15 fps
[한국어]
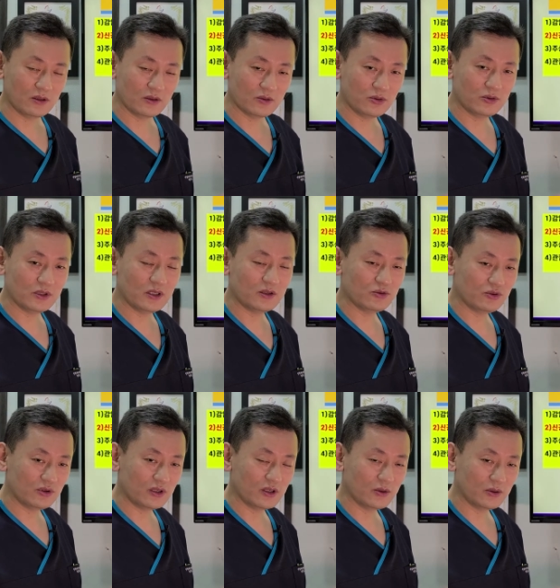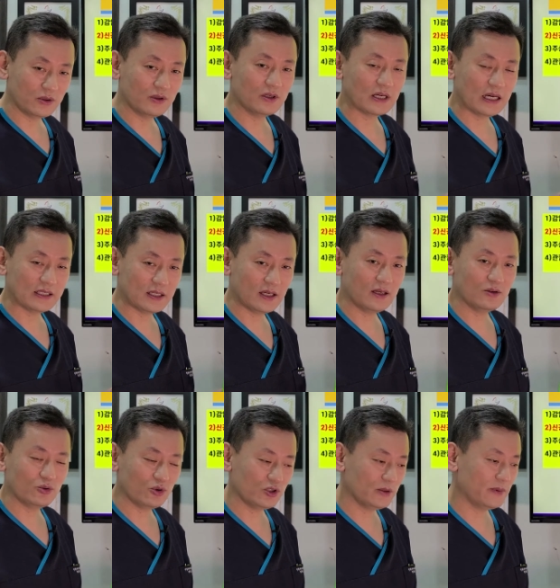손상을 주는 경우를 가장
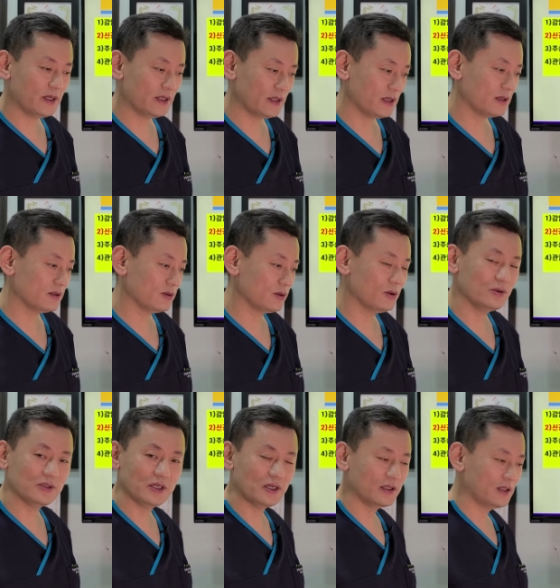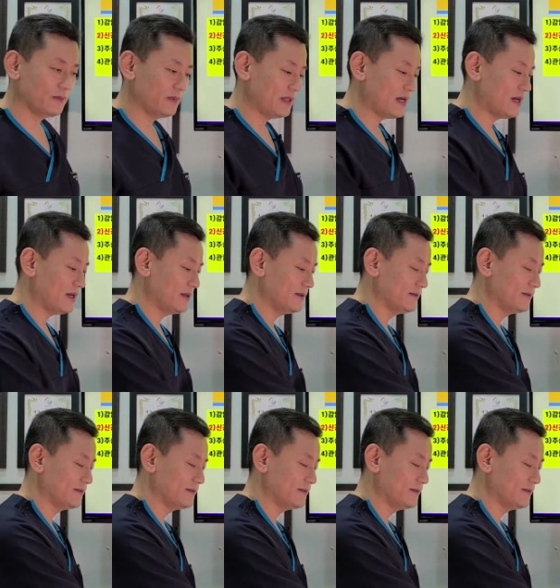조심해야 될 것으로 생각됩니다.